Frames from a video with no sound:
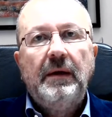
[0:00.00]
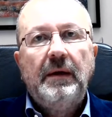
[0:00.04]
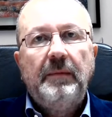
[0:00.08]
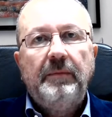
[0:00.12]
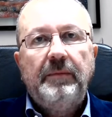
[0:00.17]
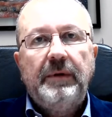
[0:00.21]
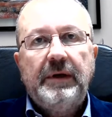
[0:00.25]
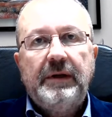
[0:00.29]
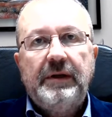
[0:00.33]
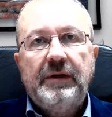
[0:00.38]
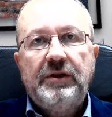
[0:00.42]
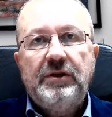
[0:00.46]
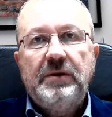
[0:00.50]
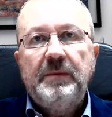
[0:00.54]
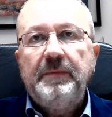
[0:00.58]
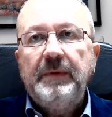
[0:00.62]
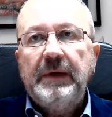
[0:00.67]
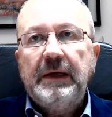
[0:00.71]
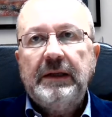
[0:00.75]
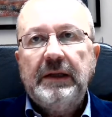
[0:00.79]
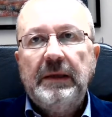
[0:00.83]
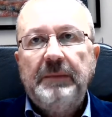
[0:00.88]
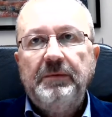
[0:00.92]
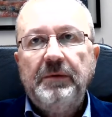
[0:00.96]

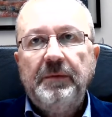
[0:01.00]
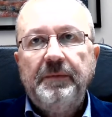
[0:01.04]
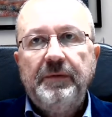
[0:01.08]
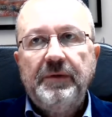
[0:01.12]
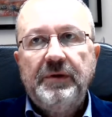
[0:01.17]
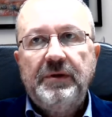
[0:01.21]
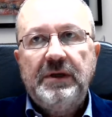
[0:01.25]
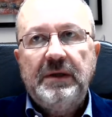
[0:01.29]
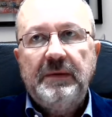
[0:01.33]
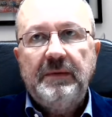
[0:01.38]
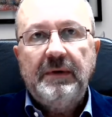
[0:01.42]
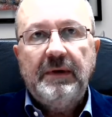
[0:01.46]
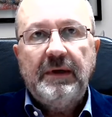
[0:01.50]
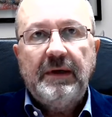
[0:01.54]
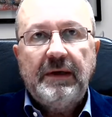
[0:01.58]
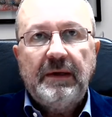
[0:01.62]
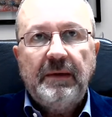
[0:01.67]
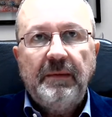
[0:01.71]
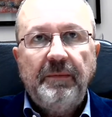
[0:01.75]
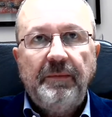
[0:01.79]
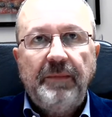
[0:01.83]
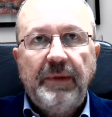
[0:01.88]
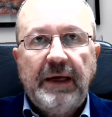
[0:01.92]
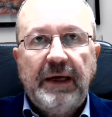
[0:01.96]
Partecipate il più possibile alla
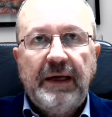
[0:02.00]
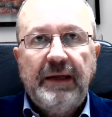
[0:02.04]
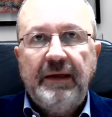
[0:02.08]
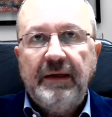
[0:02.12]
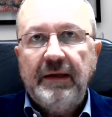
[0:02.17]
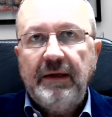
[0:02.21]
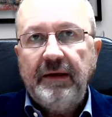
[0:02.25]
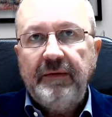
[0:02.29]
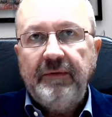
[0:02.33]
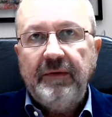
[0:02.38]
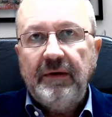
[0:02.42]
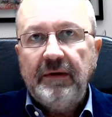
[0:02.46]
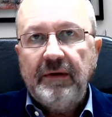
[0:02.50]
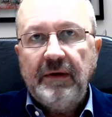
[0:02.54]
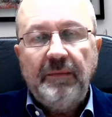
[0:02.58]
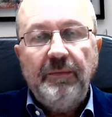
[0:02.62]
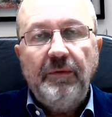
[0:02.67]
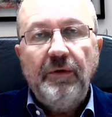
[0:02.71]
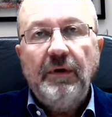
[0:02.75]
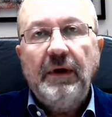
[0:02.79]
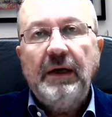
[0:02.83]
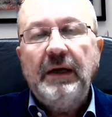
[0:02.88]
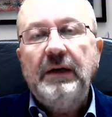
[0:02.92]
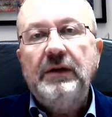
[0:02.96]
campagna Diventa il
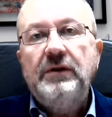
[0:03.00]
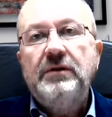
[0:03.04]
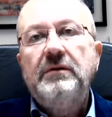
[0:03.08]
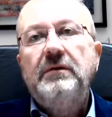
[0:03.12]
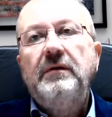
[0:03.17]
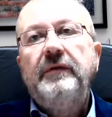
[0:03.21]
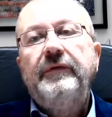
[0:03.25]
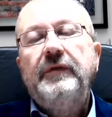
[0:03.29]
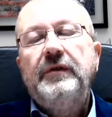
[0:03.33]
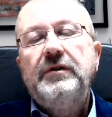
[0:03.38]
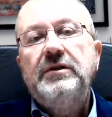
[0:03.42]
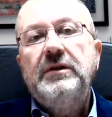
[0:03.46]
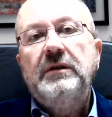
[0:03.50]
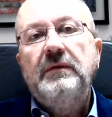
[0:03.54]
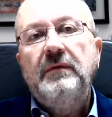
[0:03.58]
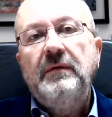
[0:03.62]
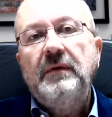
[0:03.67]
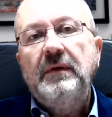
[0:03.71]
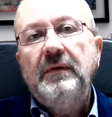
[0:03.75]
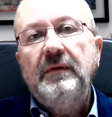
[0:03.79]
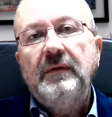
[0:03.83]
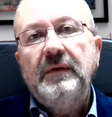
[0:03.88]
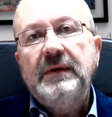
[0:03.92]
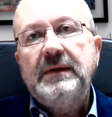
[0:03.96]
mio angelo facendo
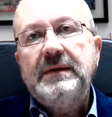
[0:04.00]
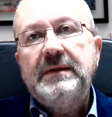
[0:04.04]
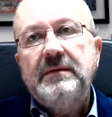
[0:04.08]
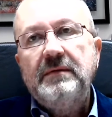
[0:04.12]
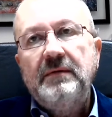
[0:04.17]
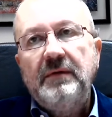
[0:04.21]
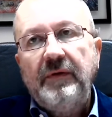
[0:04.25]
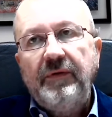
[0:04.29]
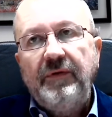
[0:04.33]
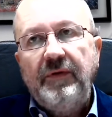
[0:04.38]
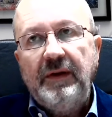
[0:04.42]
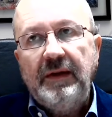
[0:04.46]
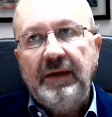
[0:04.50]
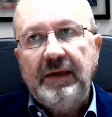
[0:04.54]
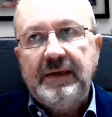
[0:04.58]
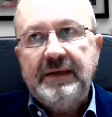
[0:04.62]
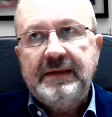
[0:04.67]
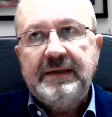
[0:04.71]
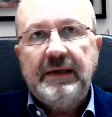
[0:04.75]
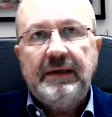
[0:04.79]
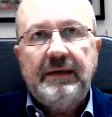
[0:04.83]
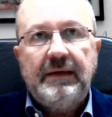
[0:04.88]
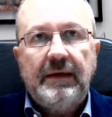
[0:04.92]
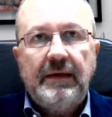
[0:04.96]
una donazione
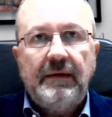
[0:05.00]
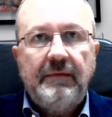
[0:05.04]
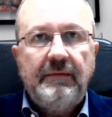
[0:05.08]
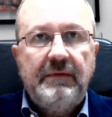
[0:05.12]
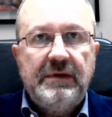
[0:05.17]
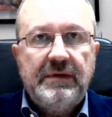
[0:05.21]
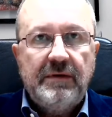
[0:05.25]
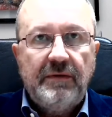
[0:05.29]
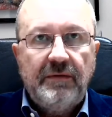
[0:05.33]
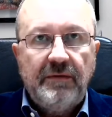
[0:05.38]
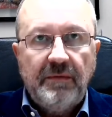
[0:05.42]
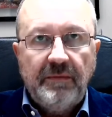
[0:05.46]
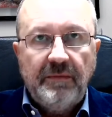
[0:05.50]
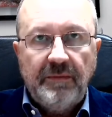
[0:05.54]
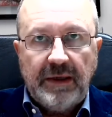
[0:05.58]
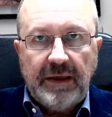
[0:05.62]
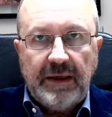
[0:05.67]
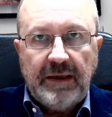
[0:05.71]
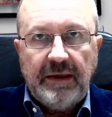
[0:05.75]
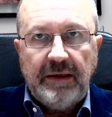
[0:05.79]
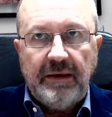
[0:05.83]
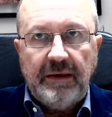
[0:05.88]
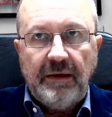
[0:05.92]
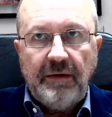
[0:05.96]
finalizzata all'acquisto di un
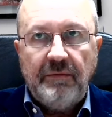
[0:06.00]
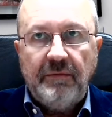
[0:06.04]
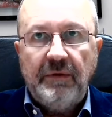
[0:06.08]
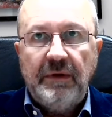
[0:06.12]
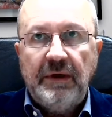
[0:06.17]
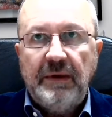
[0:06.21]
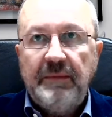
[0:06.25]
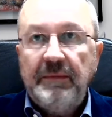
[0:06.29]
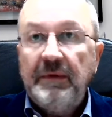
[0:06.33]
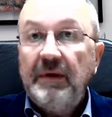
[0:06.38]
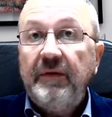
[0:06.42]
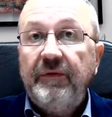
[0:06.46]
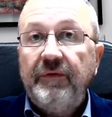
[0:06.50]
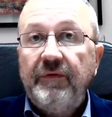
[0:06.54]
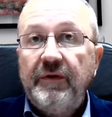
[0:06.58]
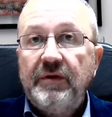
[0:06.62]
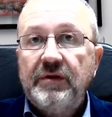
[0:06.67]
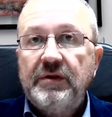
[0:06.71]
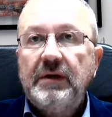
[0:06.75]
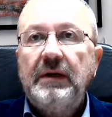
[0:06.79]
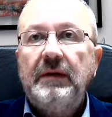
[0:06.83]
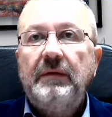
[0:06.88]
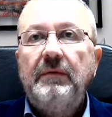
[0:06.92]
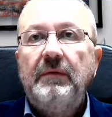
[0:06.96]
bene di cui ne
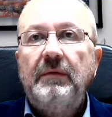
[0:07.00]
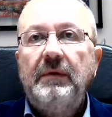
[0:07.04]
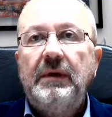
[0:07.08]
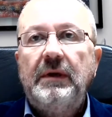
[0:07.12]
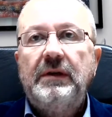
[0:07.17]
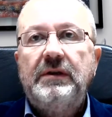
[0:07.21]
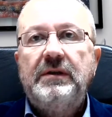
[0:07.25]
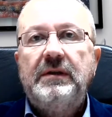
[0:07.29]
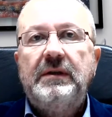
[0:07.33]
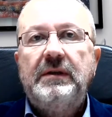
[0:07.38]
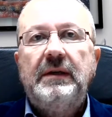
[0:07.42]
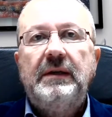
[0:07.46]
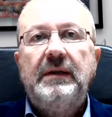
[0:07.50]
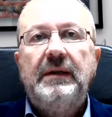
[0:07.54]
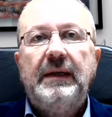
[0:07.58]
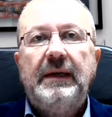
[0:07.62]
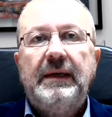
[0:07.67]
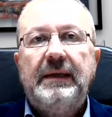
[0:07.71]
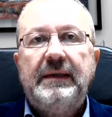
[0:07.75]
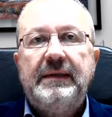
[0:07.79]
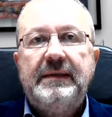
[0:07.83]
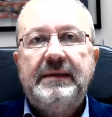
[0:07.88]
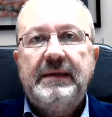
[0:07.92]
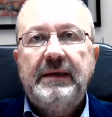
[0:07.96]
beneficerà tutta la
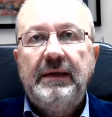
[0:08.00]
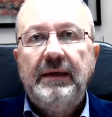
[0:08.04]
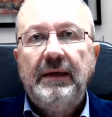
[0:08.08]
cittadinanza.